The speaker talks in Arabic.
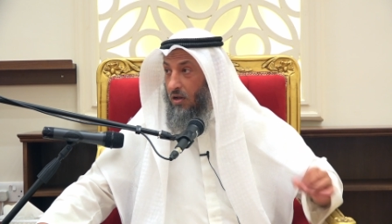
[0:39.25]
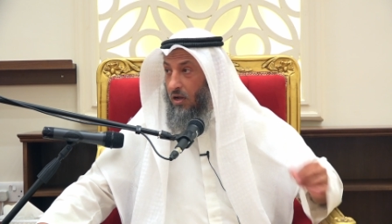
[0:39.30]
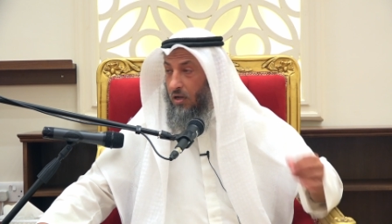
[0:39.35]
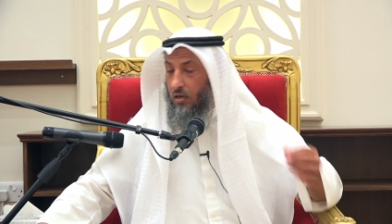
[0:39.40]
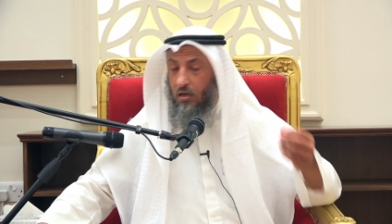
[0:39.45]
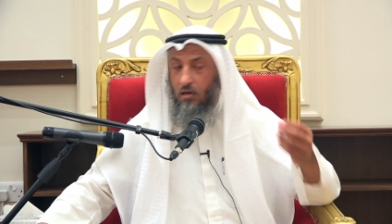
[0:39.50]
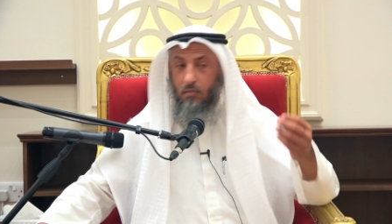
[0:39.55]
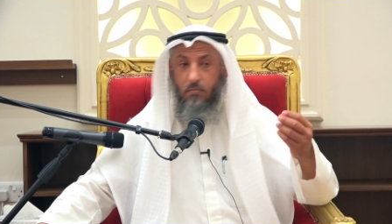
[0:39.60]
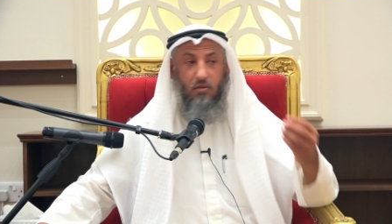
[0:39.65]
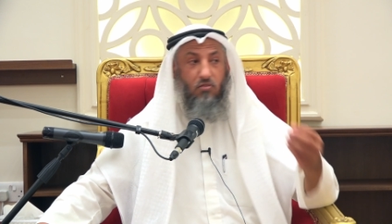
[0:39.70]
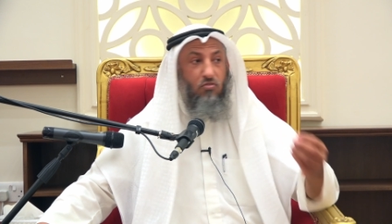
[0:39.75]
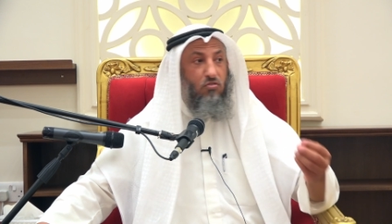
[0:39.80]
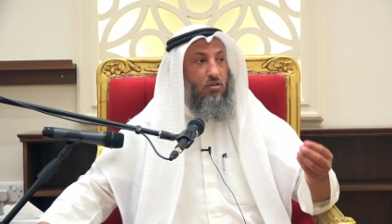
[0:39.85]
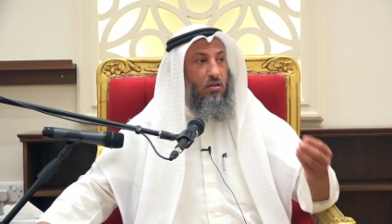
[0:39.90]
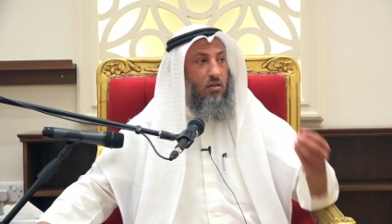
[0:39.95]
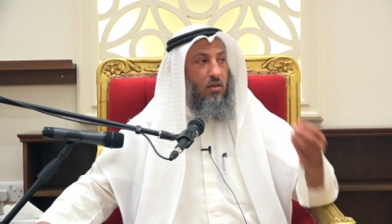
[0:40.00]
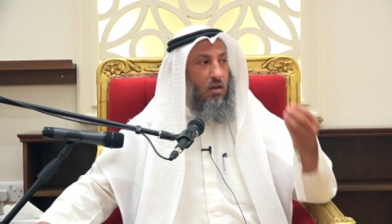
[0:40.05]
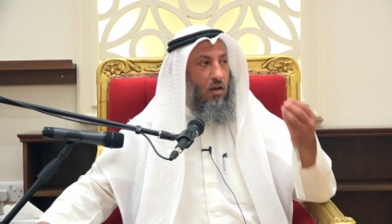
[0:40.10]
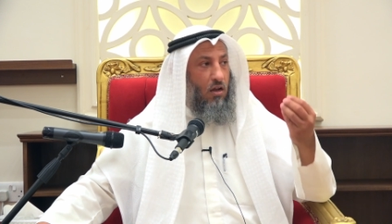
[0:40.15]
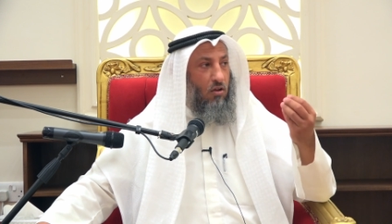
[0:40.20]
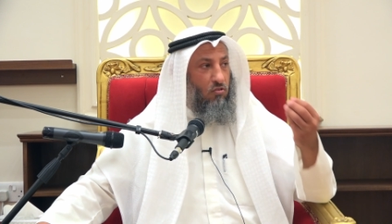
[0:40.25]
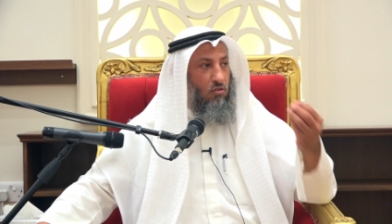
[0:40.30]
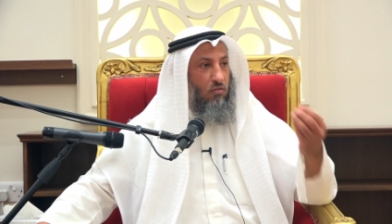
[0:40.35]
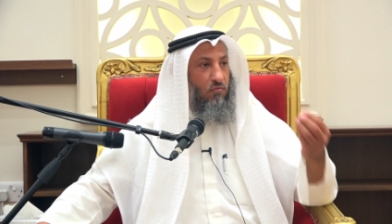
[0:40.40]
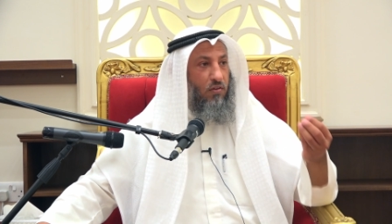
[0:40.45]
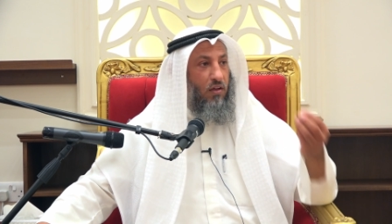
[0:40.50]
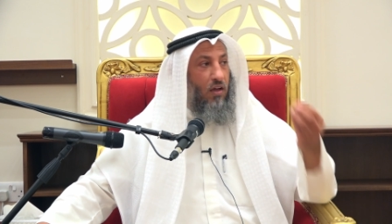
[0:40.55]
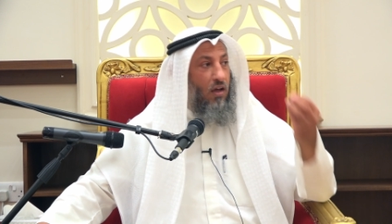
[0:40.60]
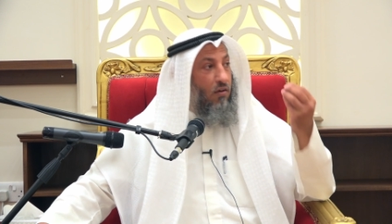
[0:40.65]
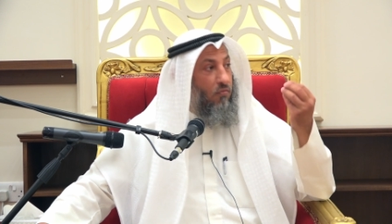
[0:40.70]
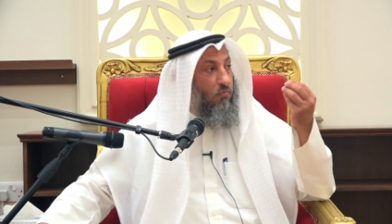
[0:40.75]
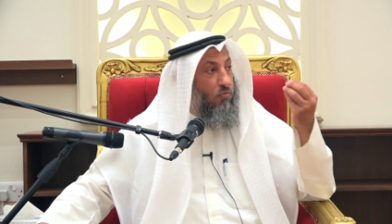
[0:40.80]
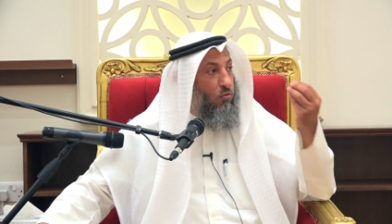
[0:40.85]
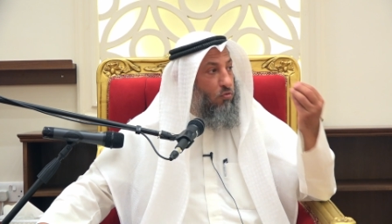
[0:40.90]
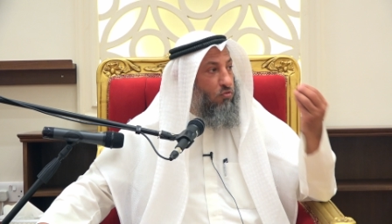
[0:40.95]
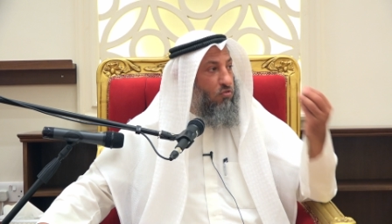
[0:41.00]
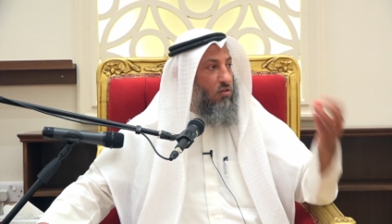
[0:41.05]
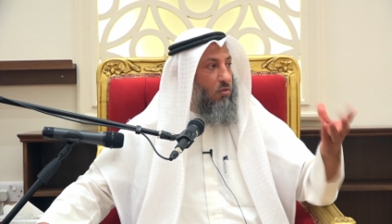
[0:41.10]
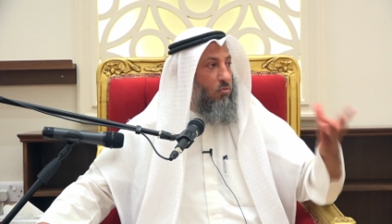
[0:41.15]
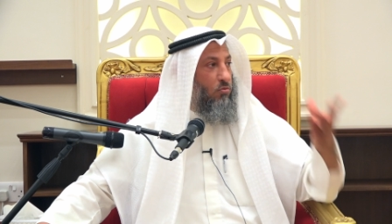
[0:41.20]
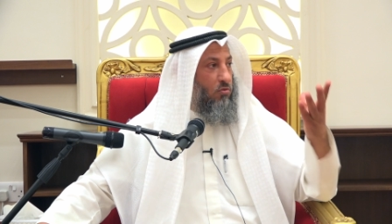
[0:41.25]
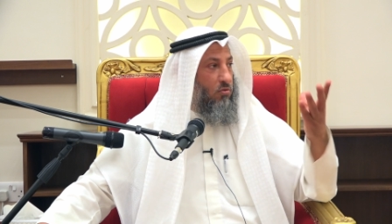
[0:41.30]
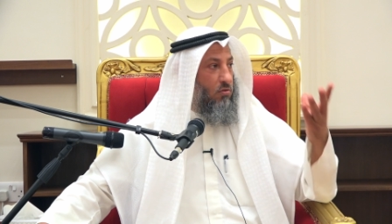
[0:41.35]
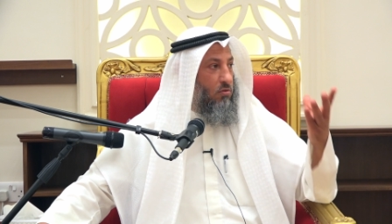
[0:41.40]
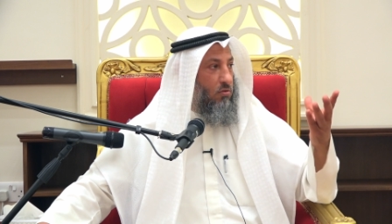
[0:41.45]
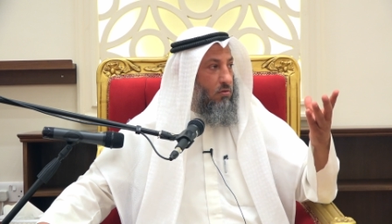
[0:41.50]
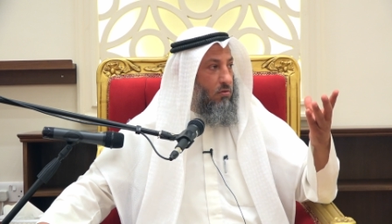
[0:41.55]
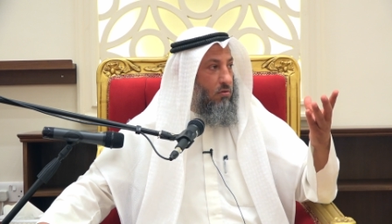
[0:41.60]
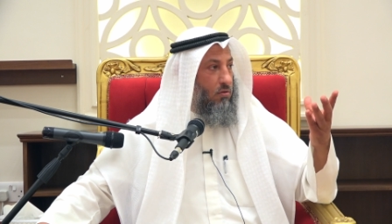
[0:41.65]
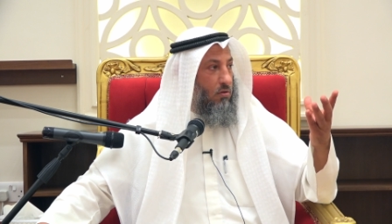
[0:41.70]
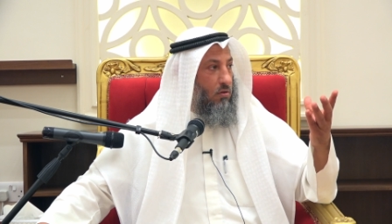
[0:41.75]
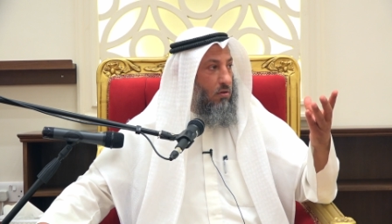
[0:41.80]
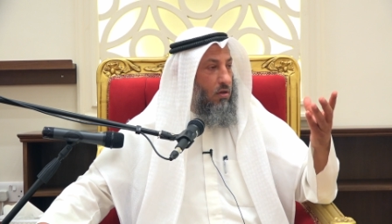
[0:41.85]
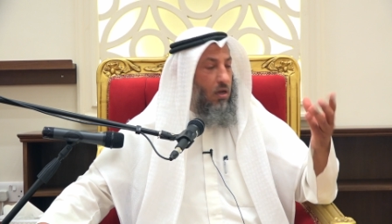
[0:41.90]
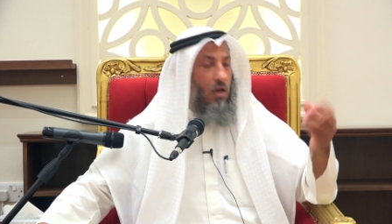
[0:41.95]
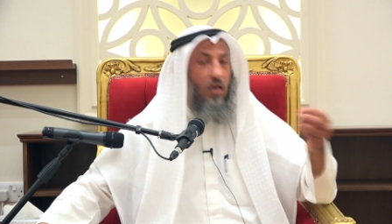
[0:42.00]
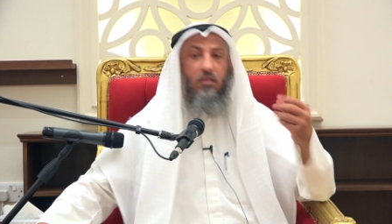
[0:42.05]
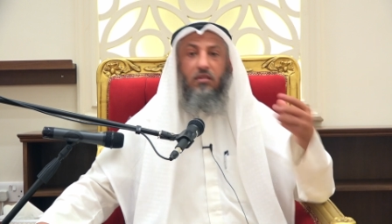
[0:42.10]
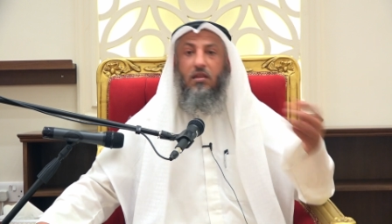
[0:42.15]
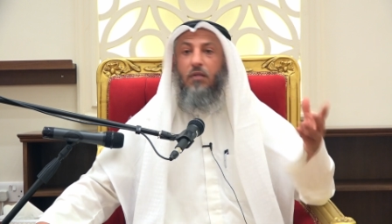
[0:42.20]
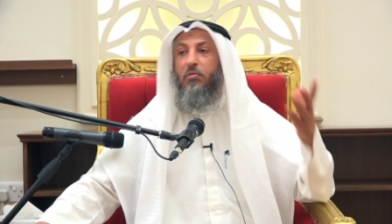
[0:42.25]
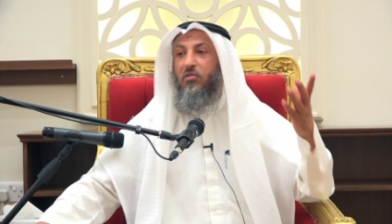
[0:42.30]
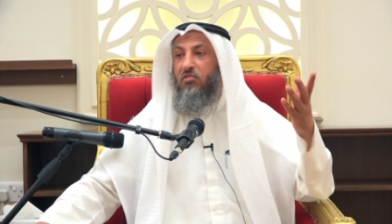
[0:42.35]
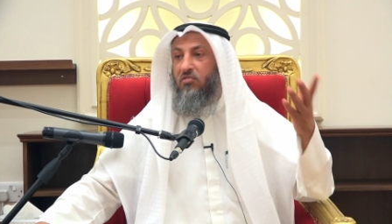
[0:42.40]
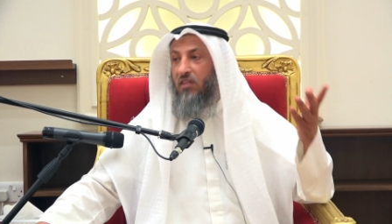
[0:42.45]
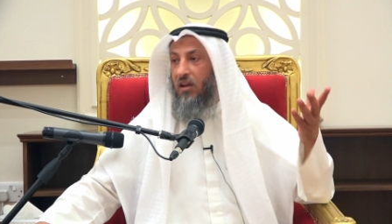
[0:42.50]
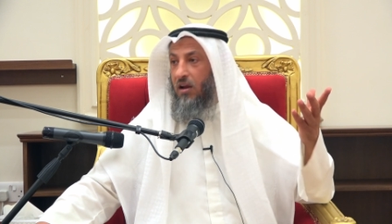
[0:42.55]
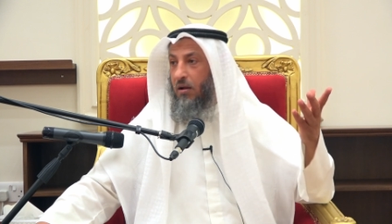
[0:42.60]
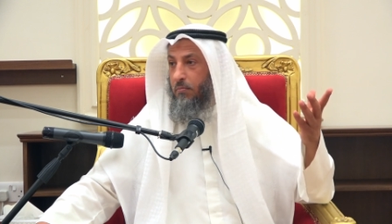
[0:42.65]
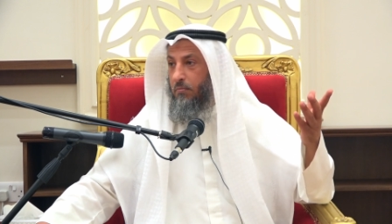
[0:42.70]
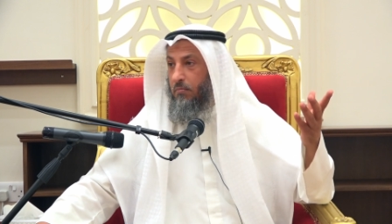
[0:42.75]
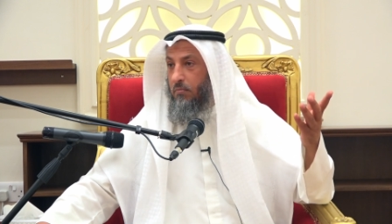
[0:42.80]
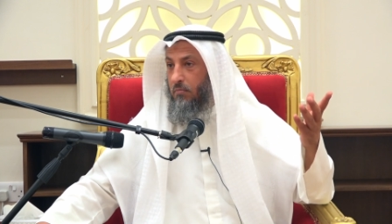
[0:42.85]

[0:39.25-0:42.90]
أن المسجد الأصل فيه خفض الصوت حتى بالسلام